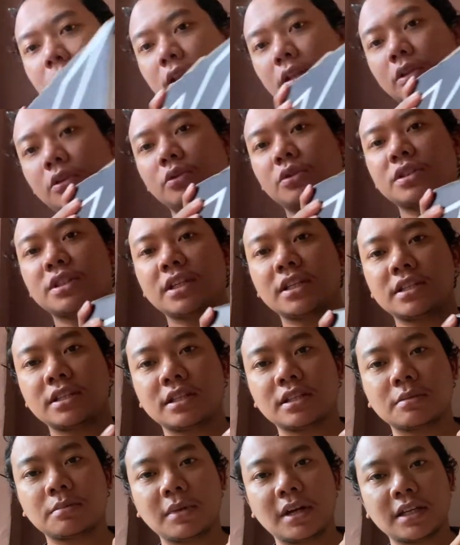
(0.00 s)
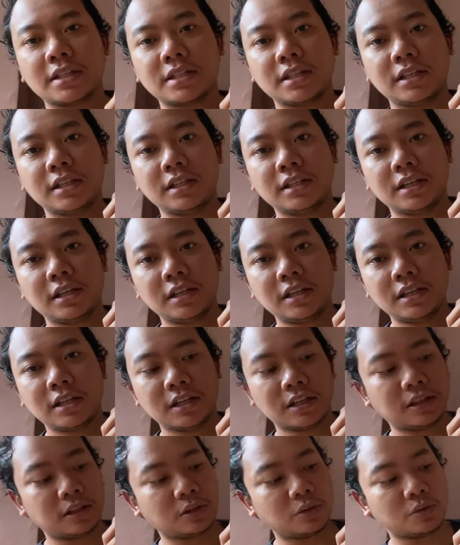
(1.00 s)
Terus sisi sebelah sini jadi
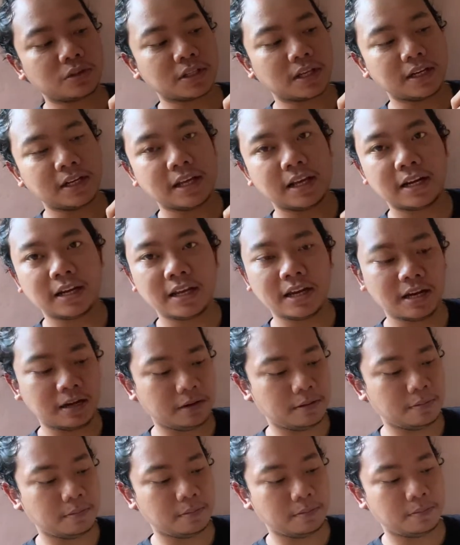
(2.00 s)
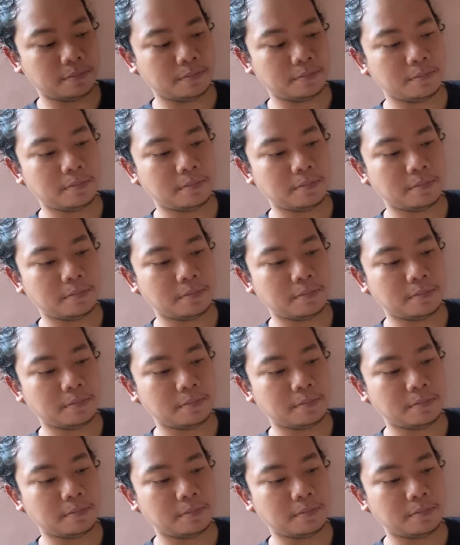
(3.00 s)
ya terusan dari yang